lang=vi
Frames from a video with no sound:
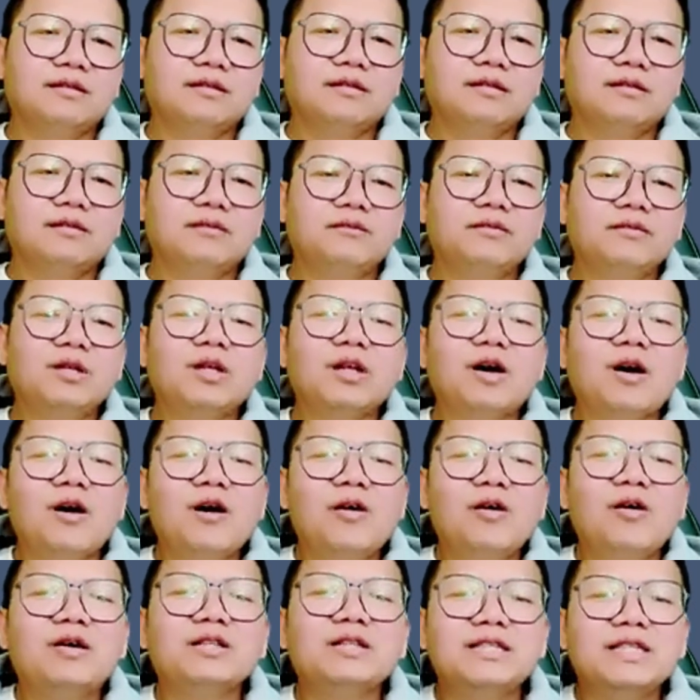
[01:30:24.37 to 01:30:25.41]
với là
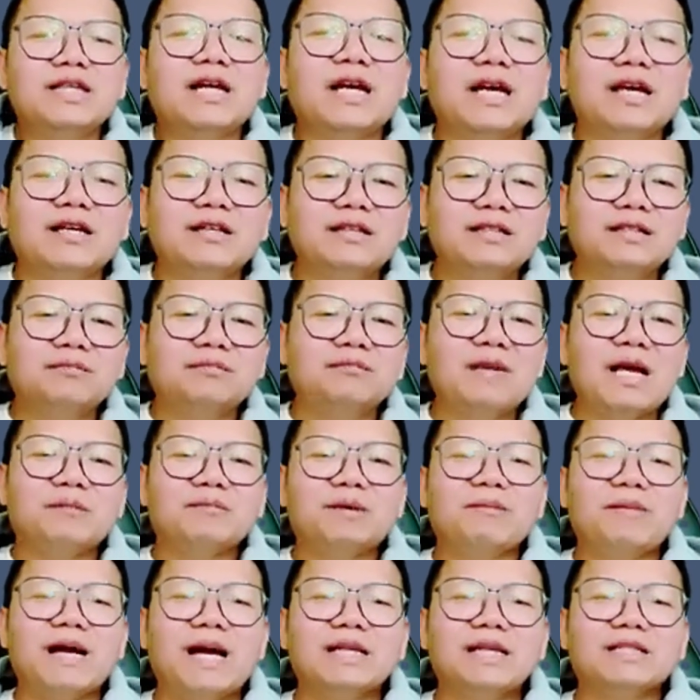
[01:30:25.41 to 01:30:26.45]
o che ngả rương bắt và
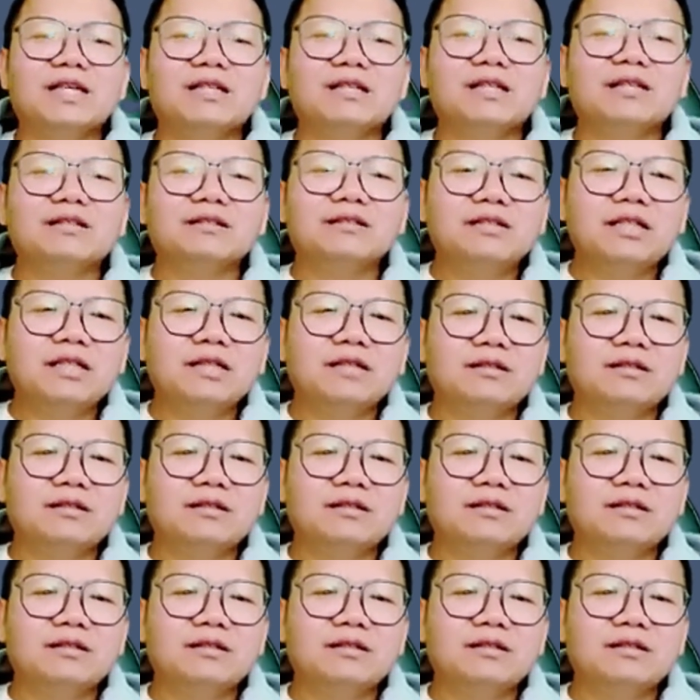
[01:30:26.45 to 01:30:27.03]
bạ chặt đang tới tiết